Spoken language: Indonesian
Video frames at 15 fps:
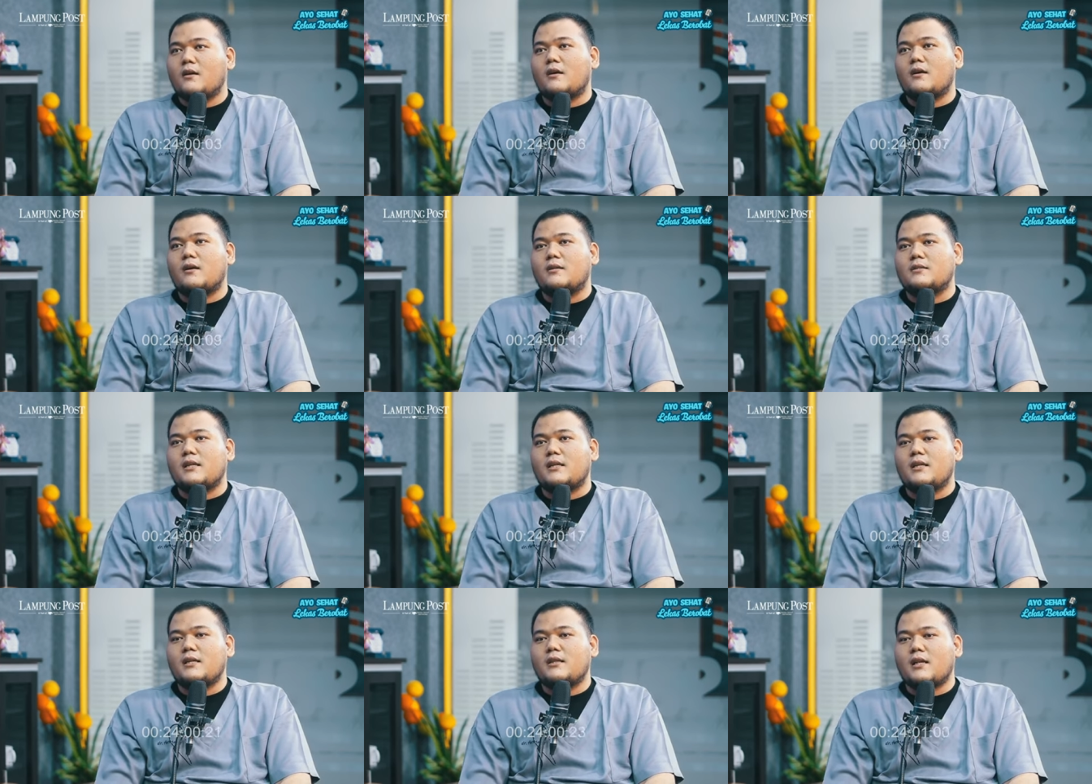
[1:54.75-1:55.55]
uh,
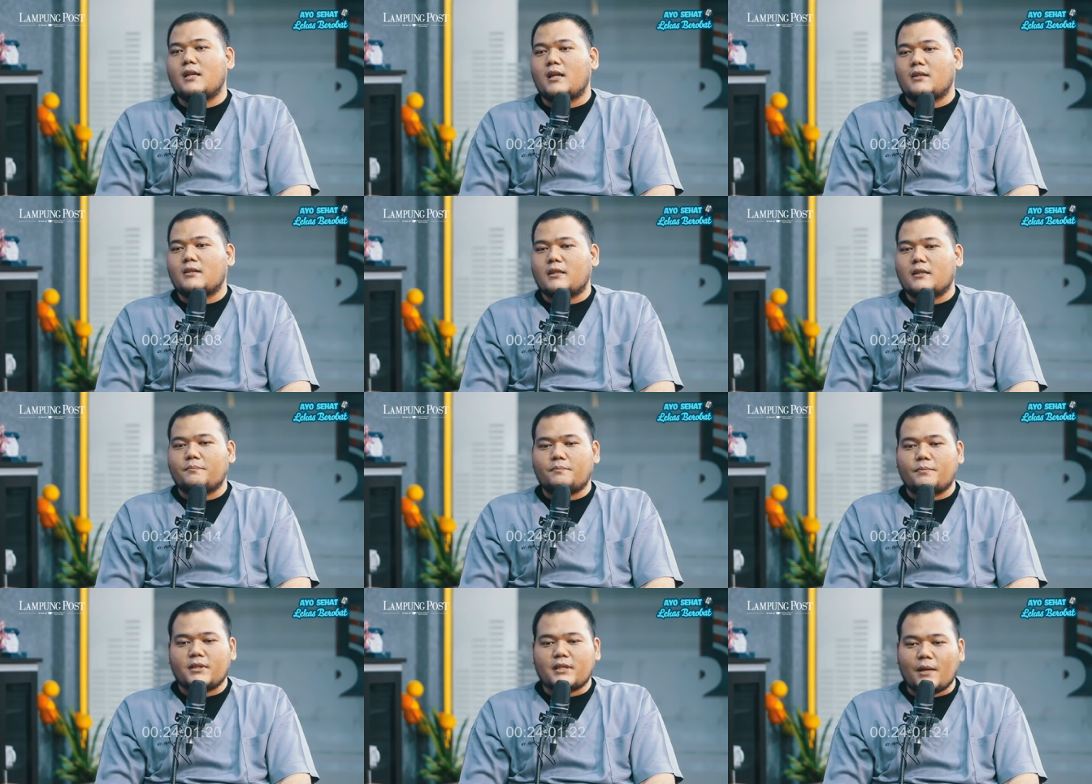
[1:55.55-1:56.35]
jadi tidak
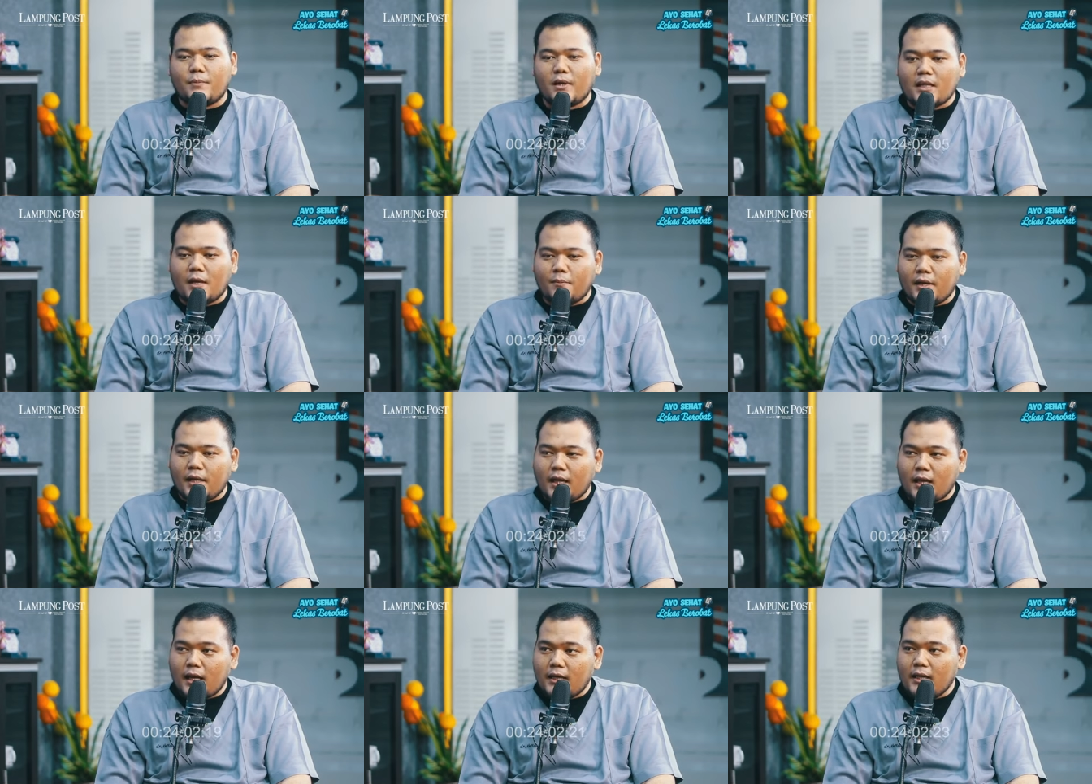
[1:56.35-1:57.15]
tambah-tambah
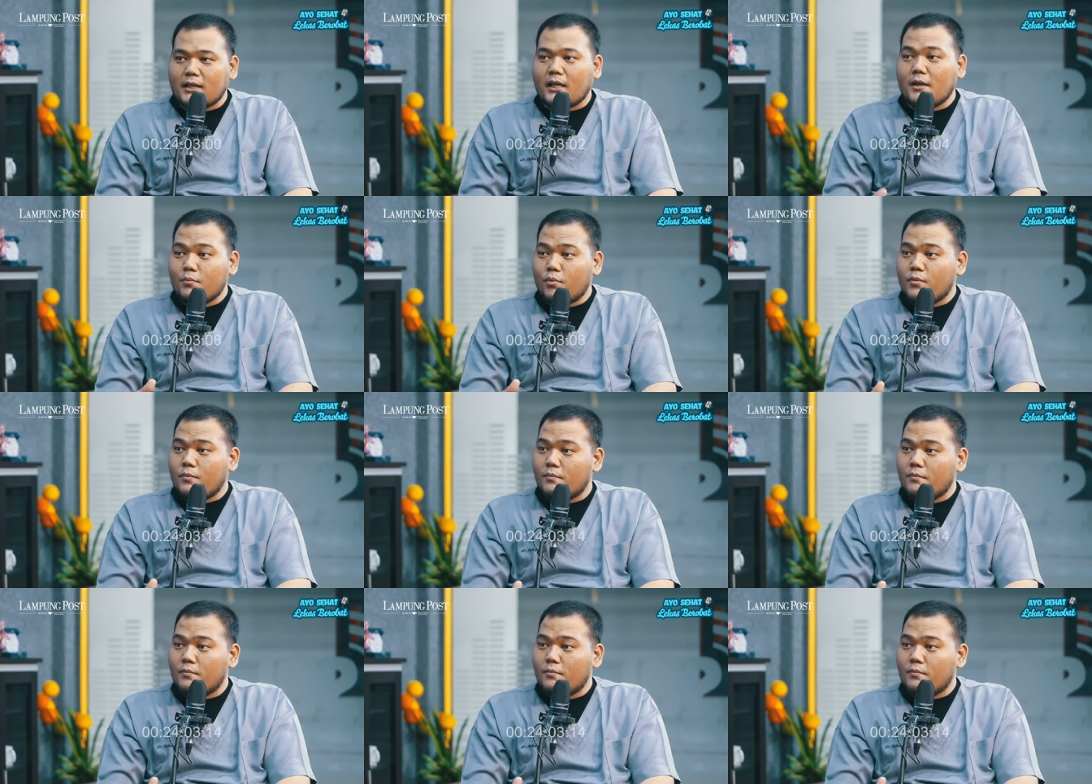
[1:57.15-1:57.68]
yang lain kita kan